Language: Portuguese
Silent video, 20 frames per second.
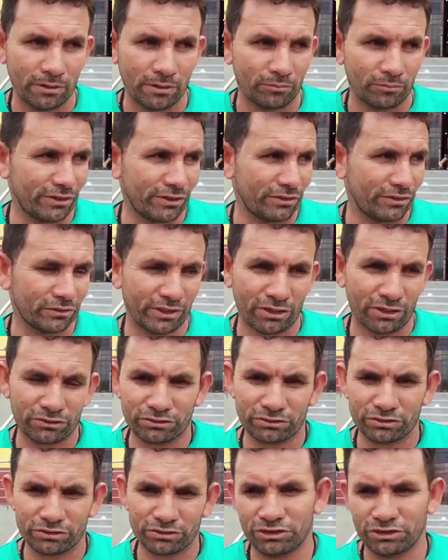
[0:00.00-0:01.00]
Mas eu quero
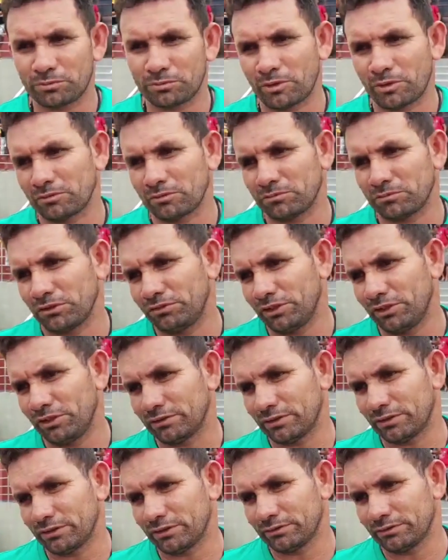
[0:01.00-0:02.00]
justiça pelo meu filho,
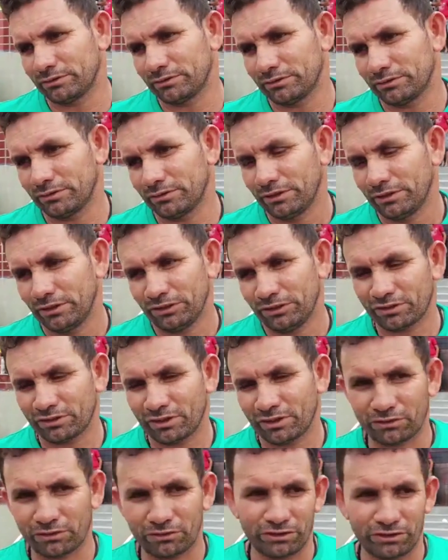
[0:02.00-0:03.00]
entendeu? Isso não
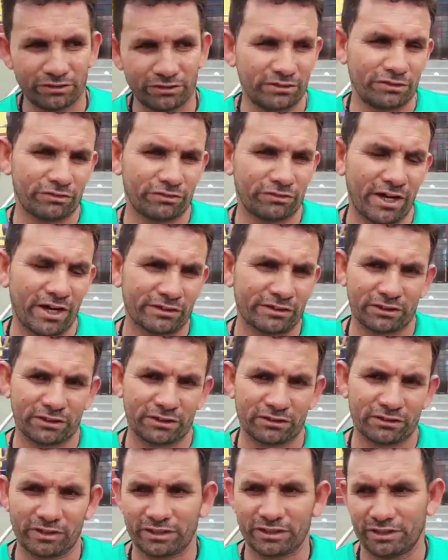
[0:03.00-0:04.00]
é coisa que se faça, né?
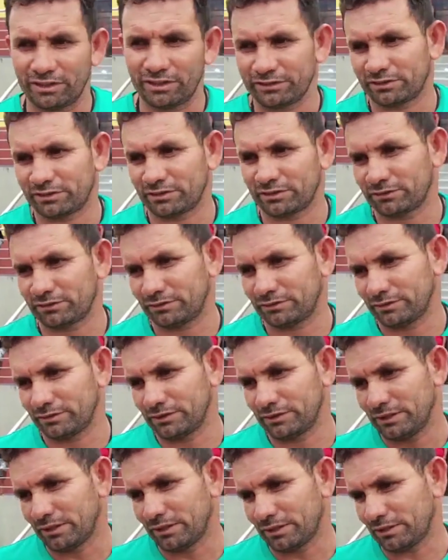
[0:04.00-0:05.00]
Com uma criança,
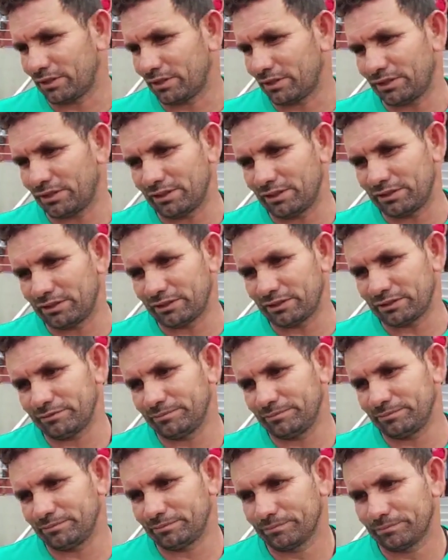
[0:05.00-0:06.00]
que nem ele, né?
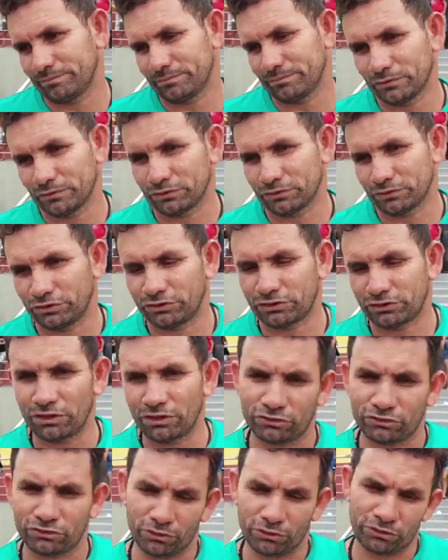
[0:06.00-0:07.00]
E pode também
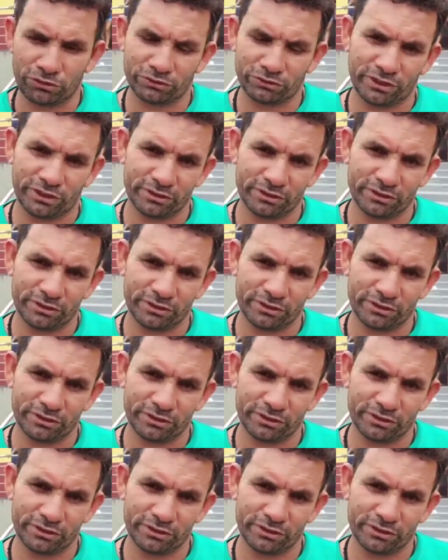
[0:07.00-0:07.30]
mais, sonho, né?